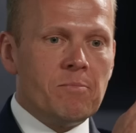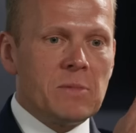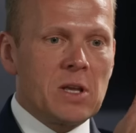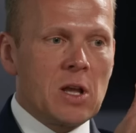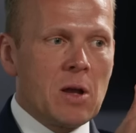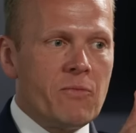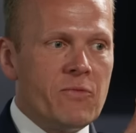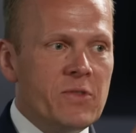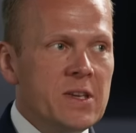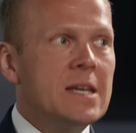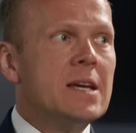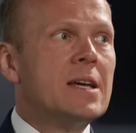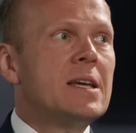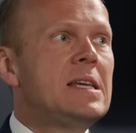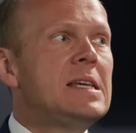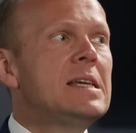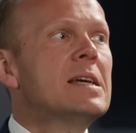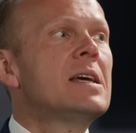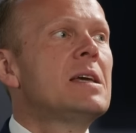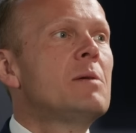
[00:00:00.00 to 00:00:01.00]
Ich glaube, wir
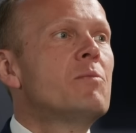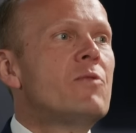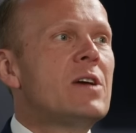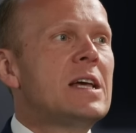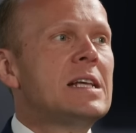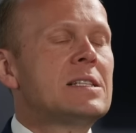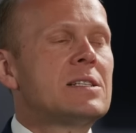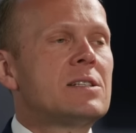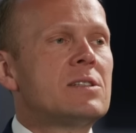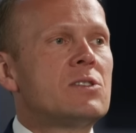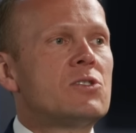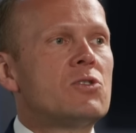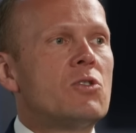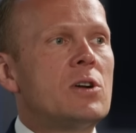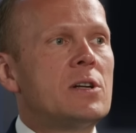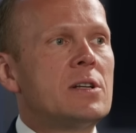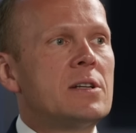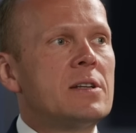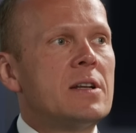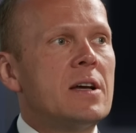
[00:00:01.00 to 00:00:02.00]
hier im Westen
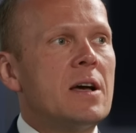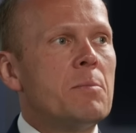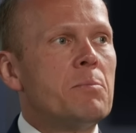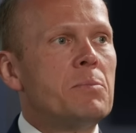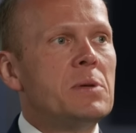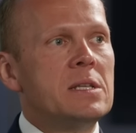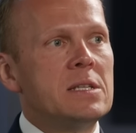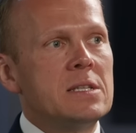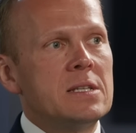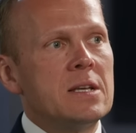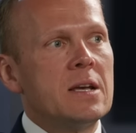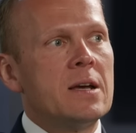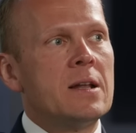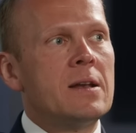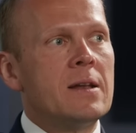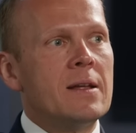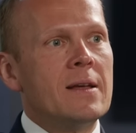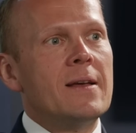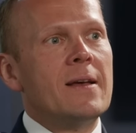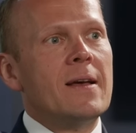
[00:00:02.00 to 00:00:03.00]
sollten da ein
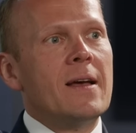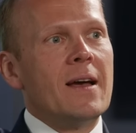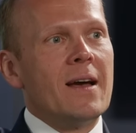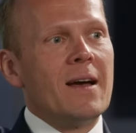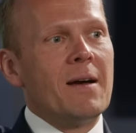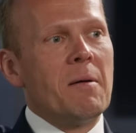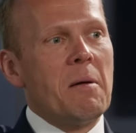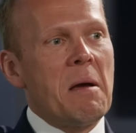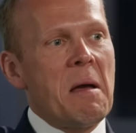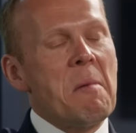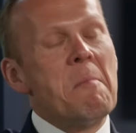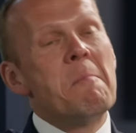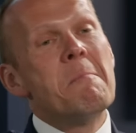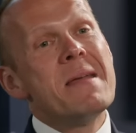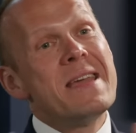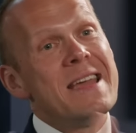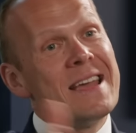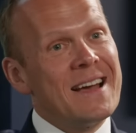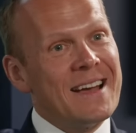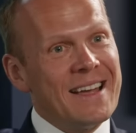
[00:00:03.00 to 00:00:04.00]
bisschen
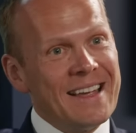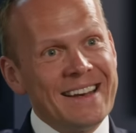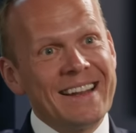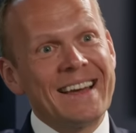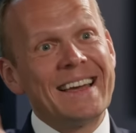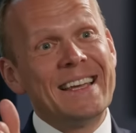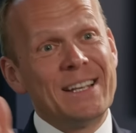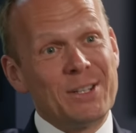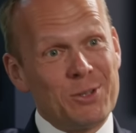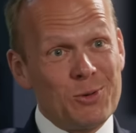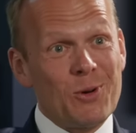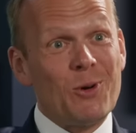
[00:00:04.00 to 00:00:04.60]
mehr in Richtung